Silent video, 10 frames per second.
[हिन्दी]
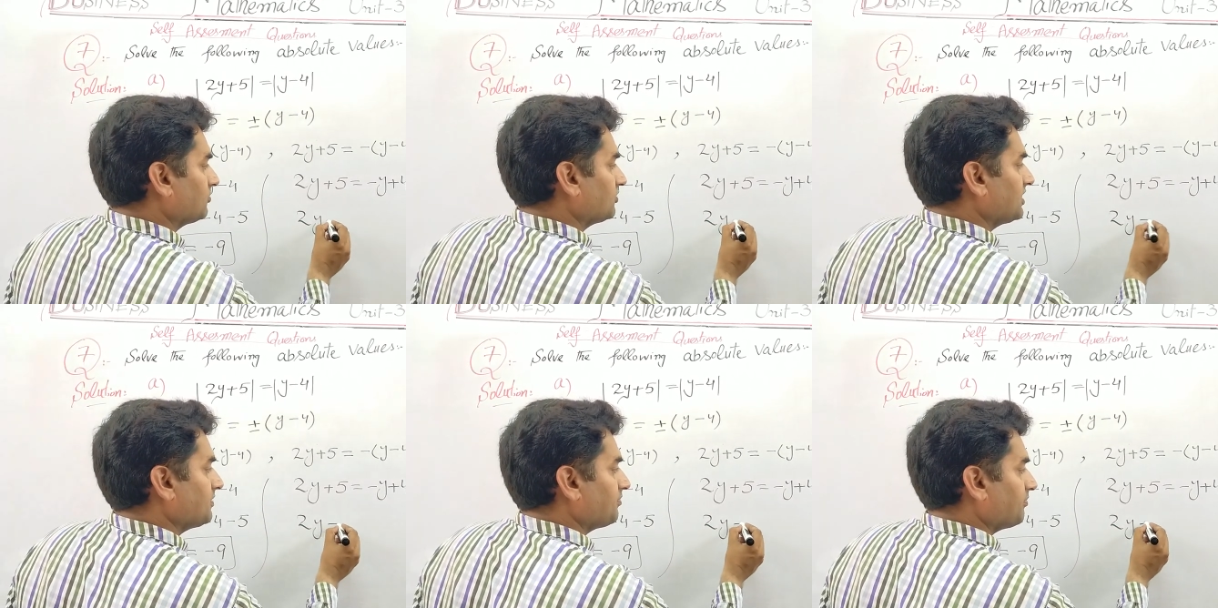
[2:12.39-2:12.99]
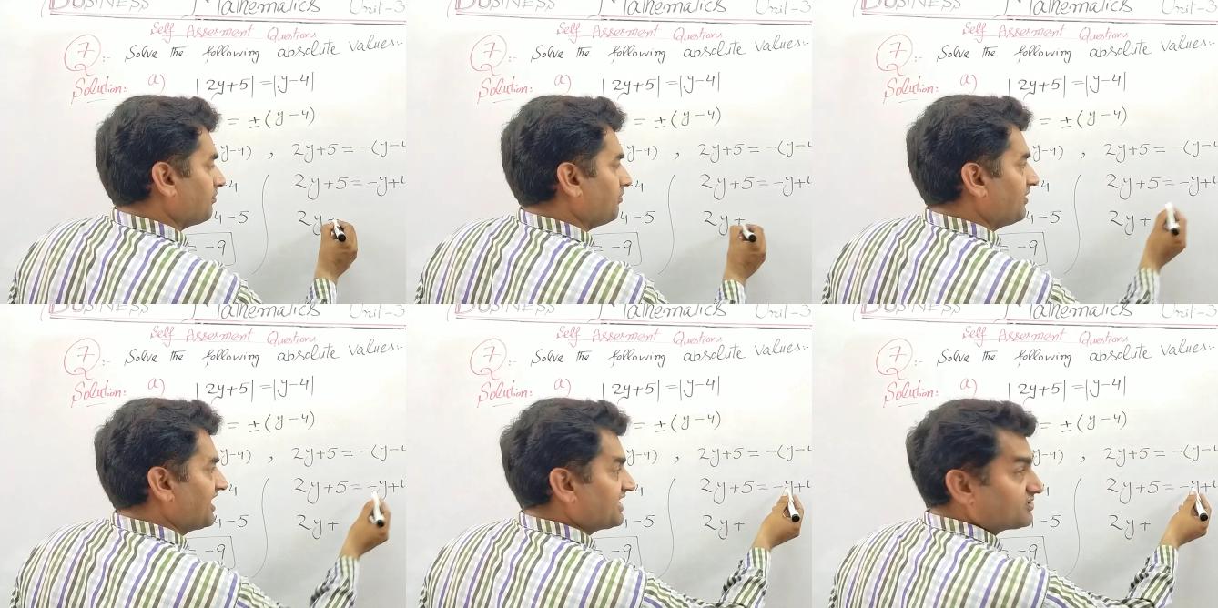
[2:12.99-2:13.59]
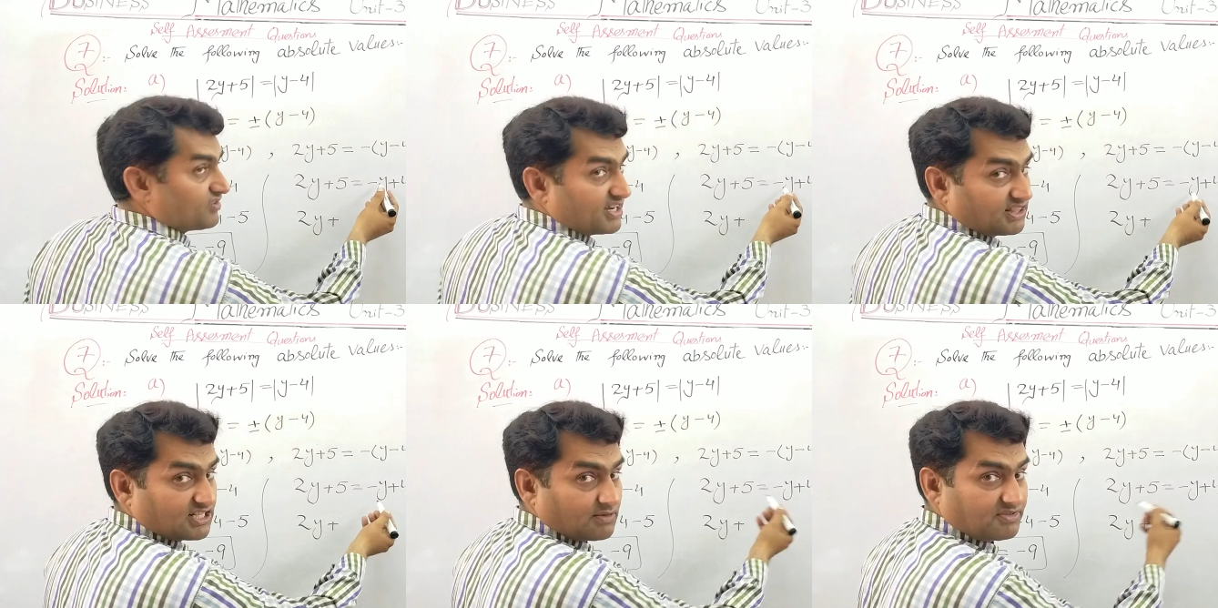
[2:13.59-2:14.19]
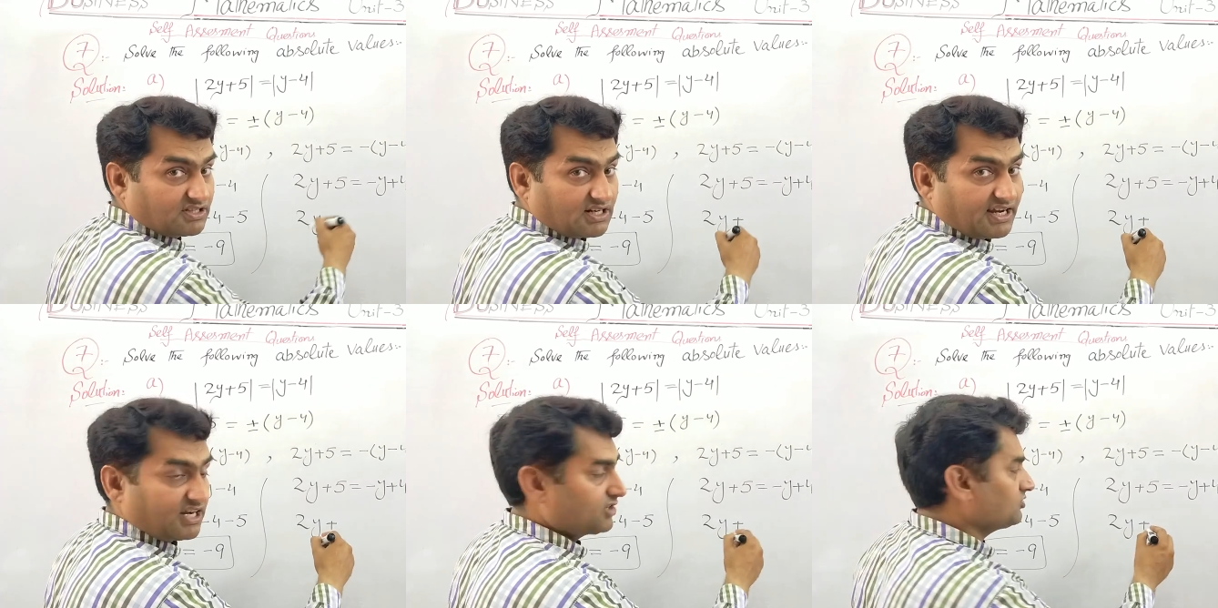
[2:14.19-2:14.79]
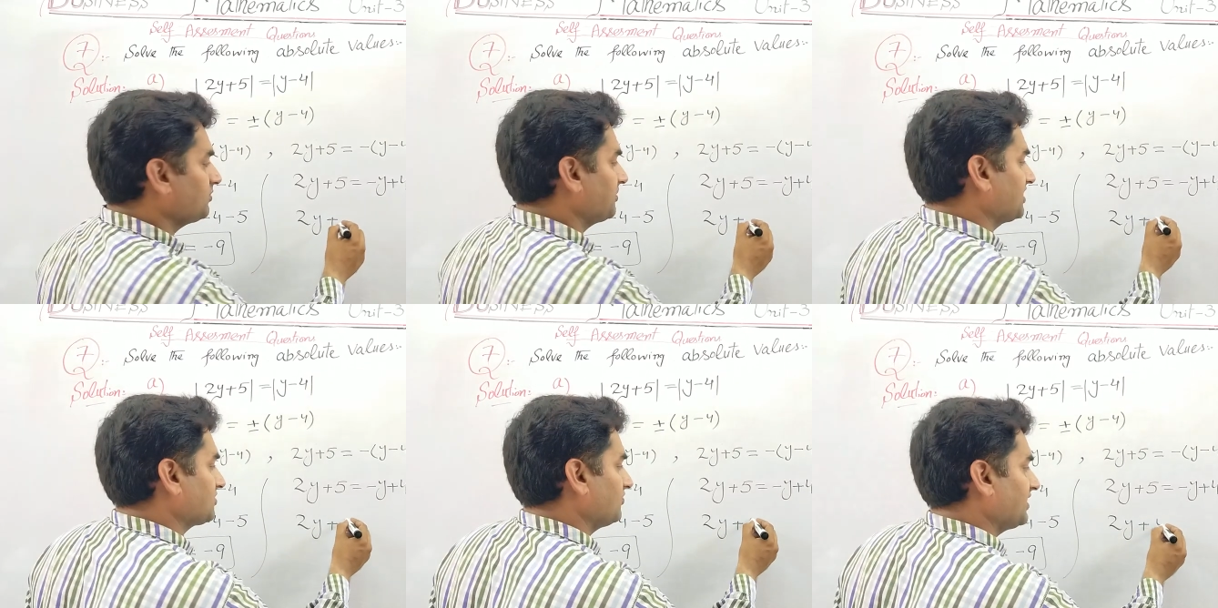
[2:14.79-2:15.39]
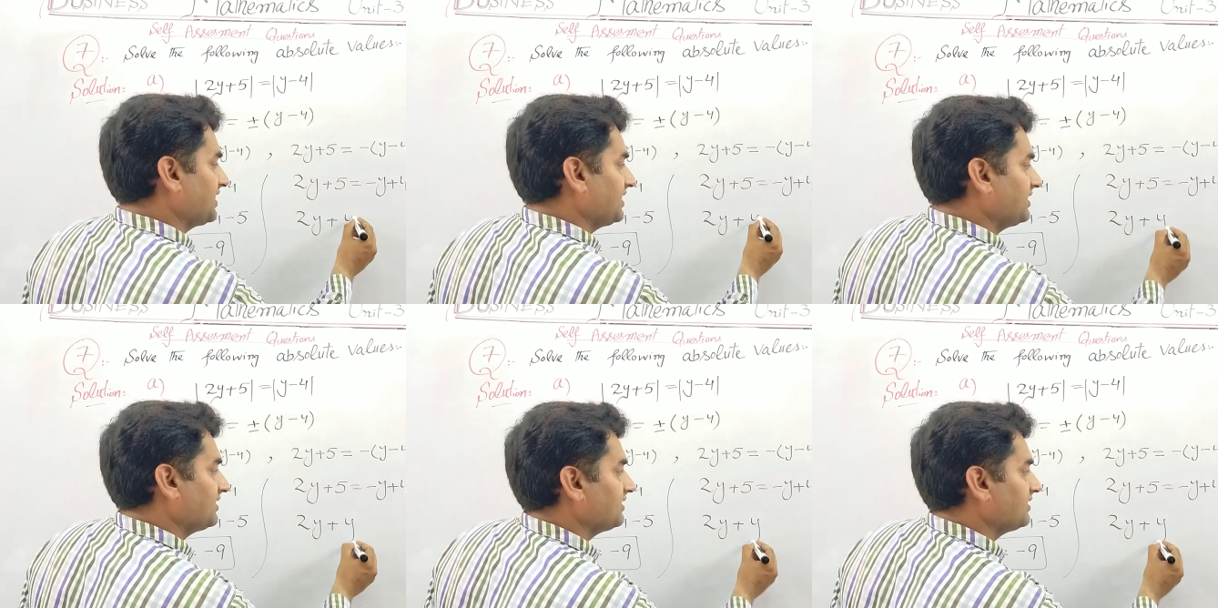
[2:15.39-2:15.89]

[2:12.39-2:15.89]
तो ये माइनस वाई था जब इधर आएगा तो ये प्लस वाई